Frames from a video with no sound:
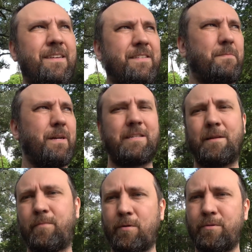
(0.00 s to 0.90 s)

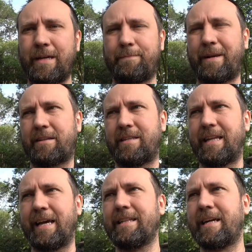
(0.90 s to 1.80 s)
Sebastian próbuje pracy
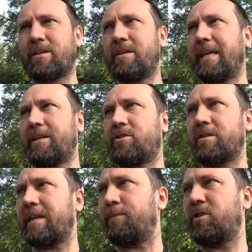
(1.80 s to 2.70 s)
na etat. Jakiś
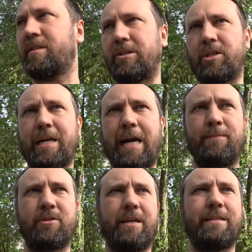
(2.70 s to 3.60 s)
czas temu się zarzekałem, że